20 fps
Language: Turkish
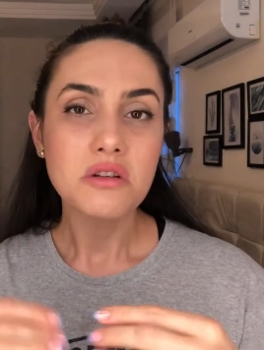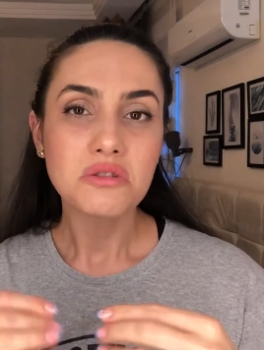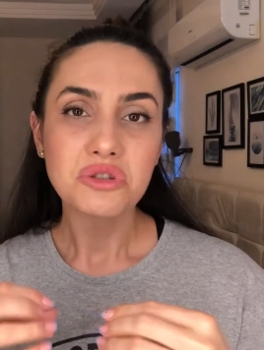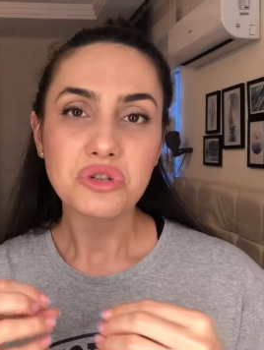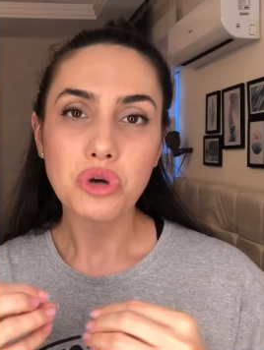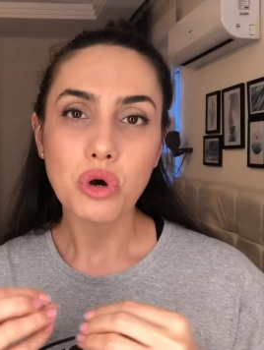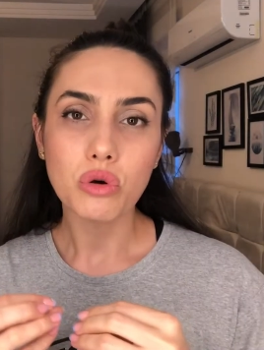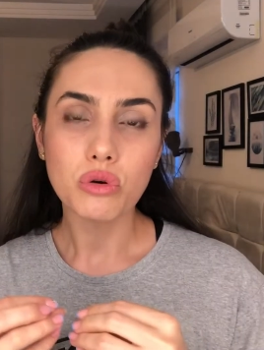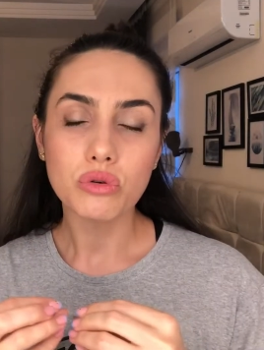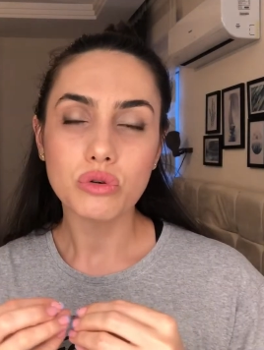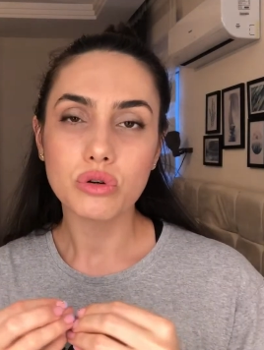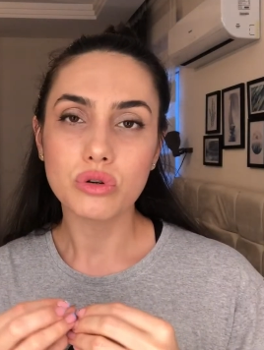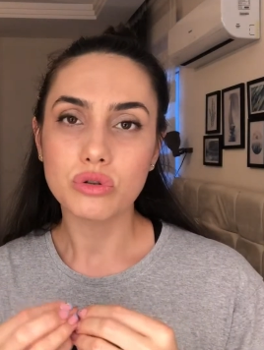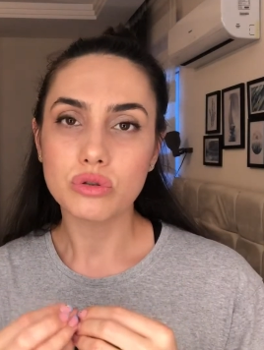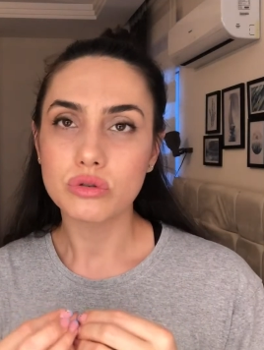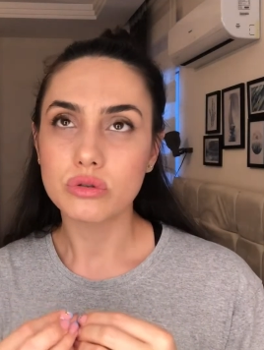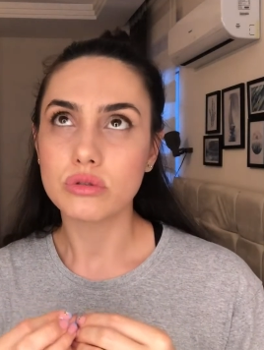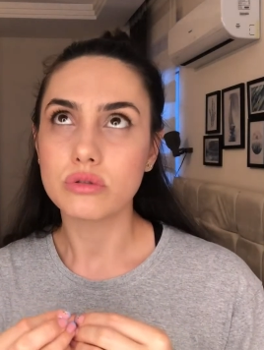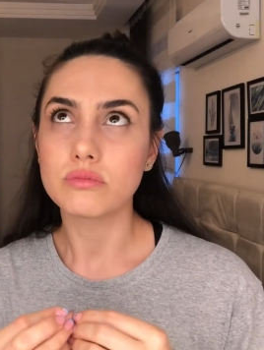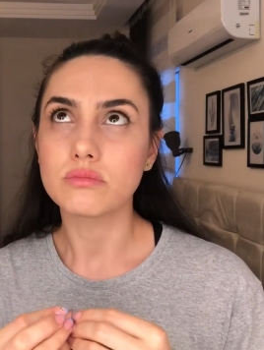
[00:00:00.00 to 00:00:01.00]
Çok
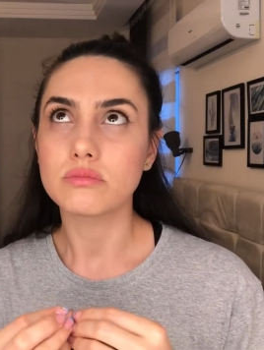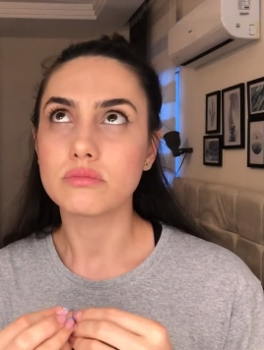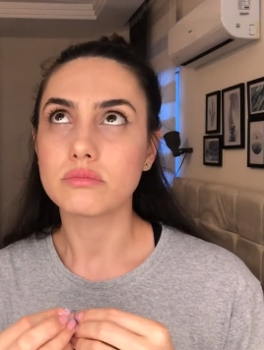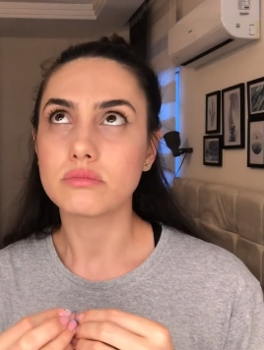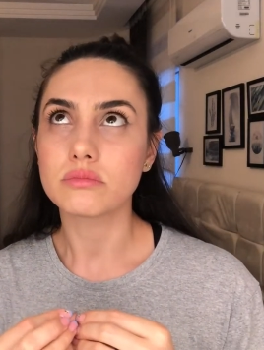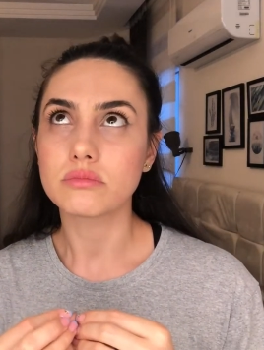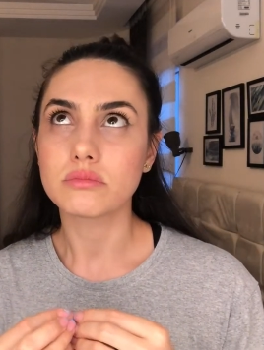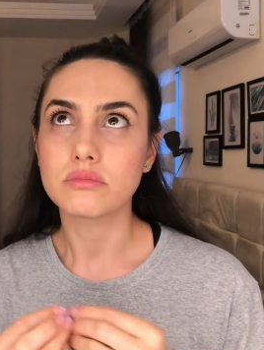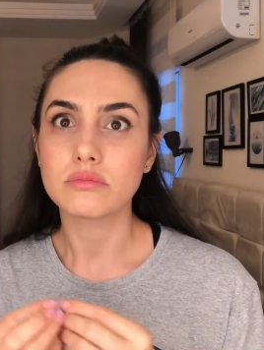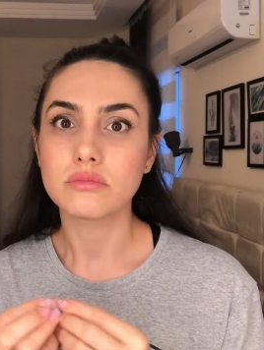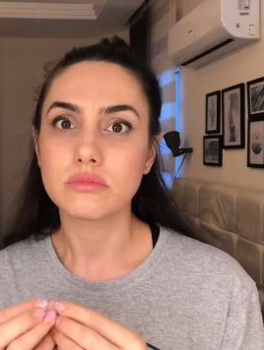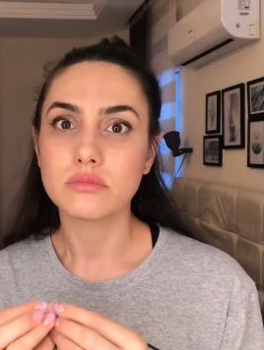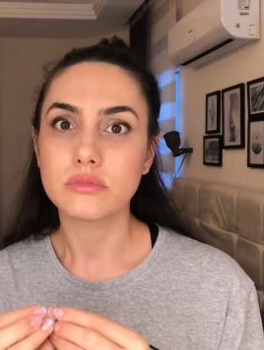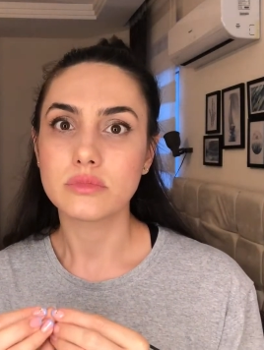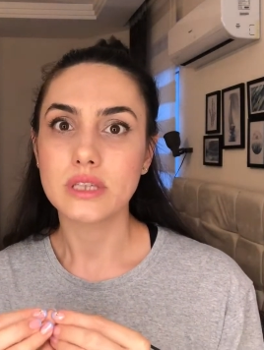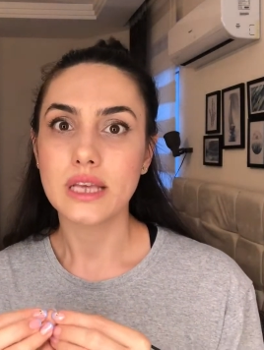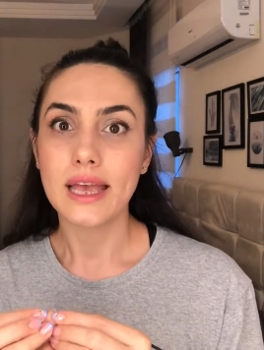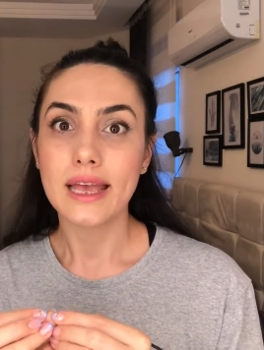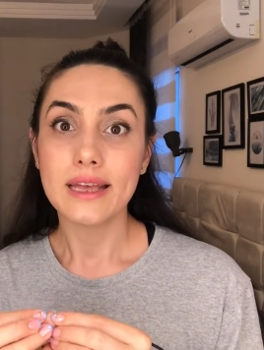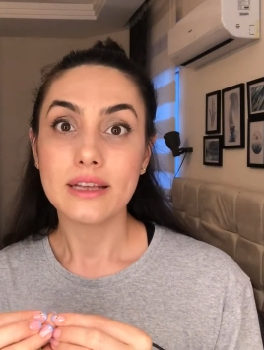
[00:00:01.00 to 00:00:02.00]

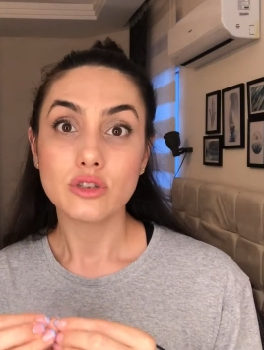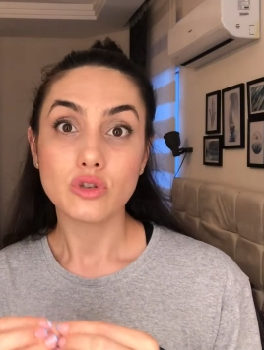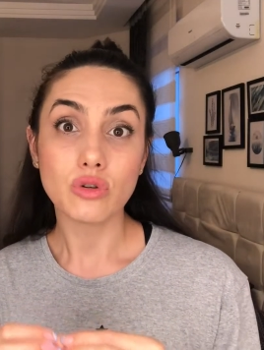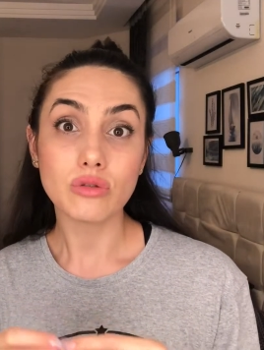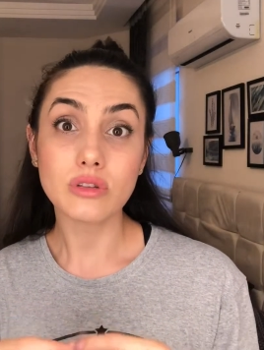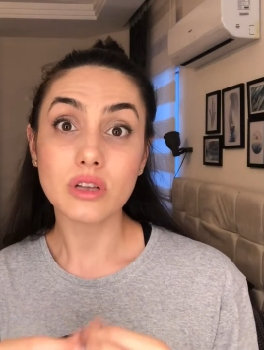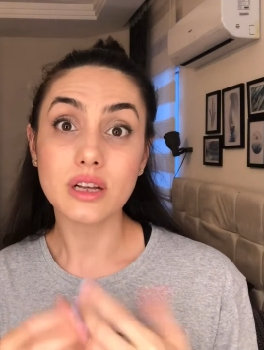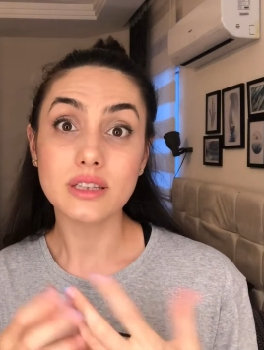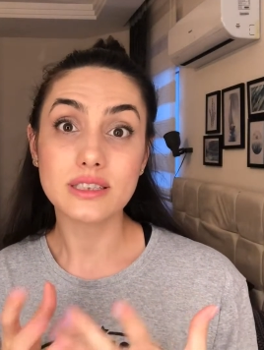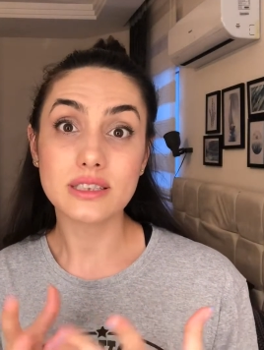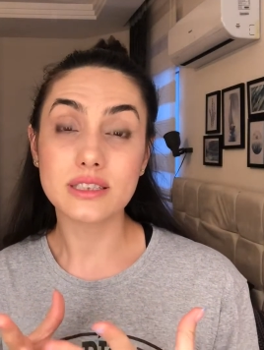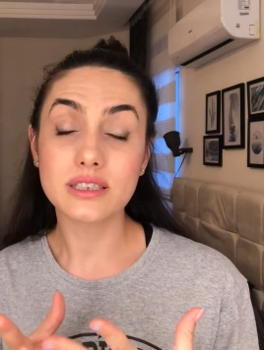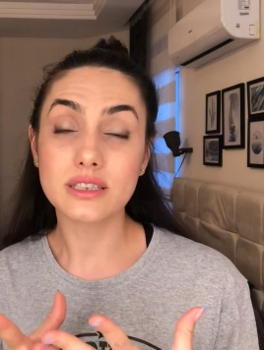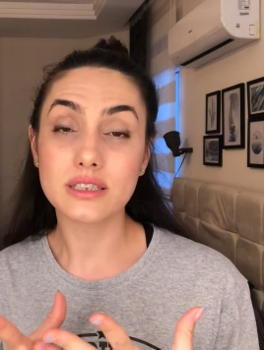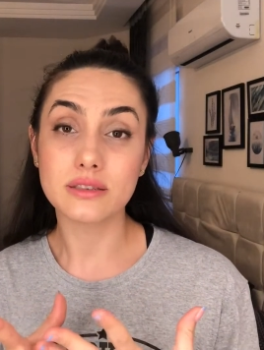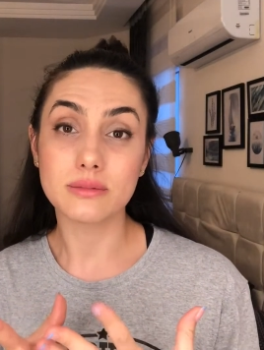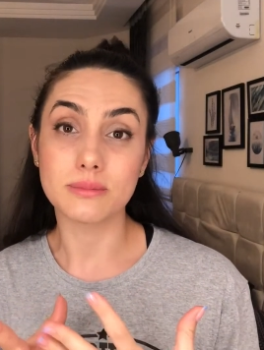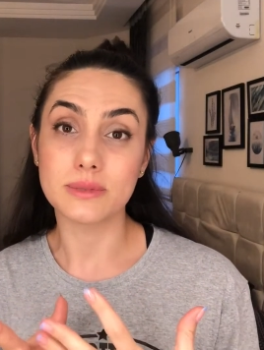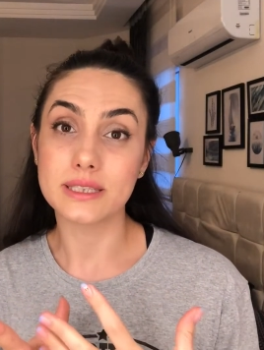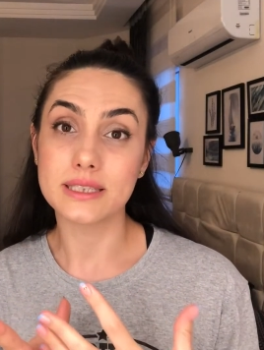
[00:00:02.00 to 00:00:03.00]
çok nadir
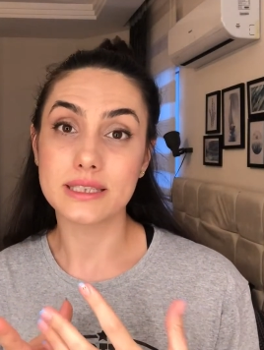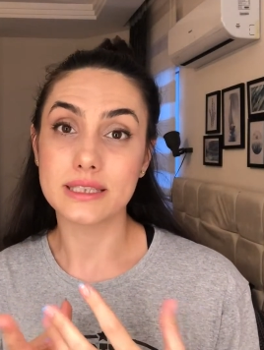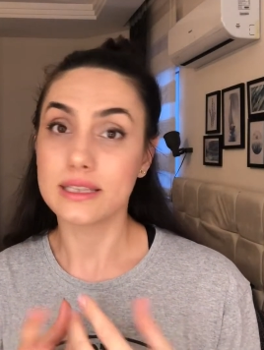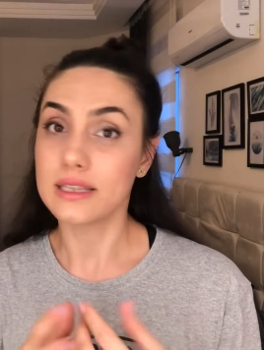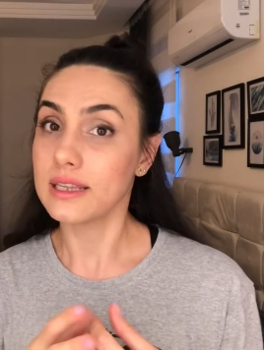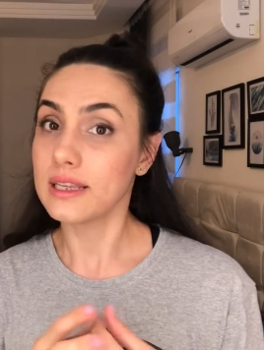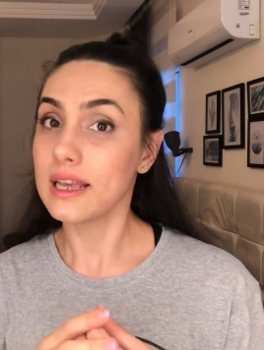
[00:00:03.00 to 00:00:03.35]
kırılması.